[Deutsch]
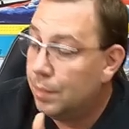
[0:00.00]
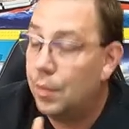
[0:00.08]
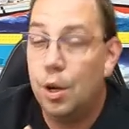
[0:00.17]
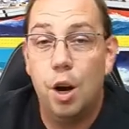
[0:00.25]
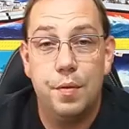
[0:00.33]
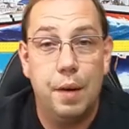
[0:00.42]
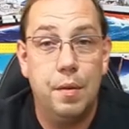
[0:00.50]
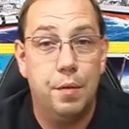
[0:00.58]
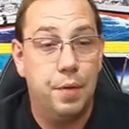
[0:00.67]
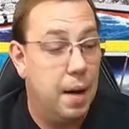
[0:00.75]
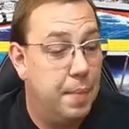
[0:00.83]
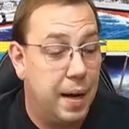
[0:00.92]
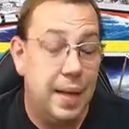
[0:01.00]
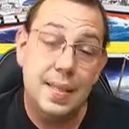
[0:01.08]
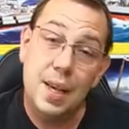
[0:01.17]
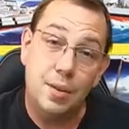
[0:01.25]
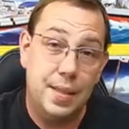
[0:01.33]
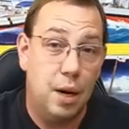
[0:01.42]
läuft einmal frei. Man kann
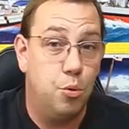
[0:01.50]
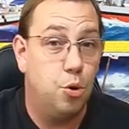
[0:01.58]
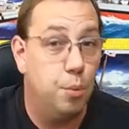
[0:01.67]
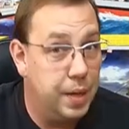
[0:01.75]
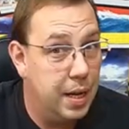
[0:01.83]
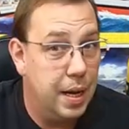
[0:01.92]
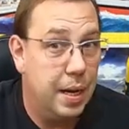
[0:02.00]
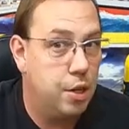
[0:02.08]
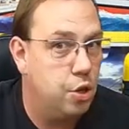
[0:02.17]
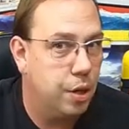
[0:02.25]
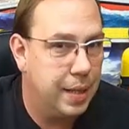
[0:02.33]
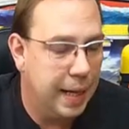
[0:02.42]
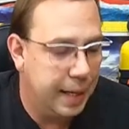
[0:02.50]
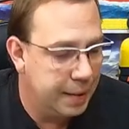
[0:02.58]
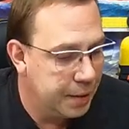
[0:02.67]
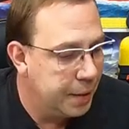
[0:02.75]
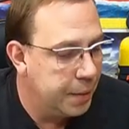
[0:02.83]
sie auch sehr gut kombinieren, hatte ich schon getan